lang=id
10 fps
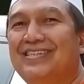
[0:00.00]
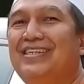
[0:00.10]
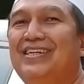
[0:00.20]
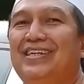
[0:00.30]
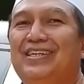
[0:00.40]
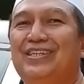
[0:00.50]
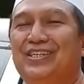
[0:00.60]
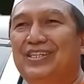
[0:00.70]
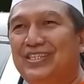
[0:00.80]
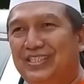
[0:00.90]
jadi
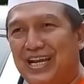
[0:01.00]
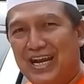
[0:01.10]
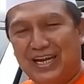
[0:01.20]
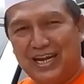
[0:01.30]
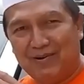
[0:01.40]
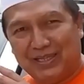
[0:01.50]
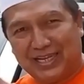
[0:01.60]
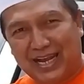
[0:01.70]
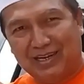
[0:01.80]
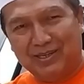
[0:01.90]
jangan
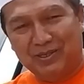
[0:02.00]
lewatkan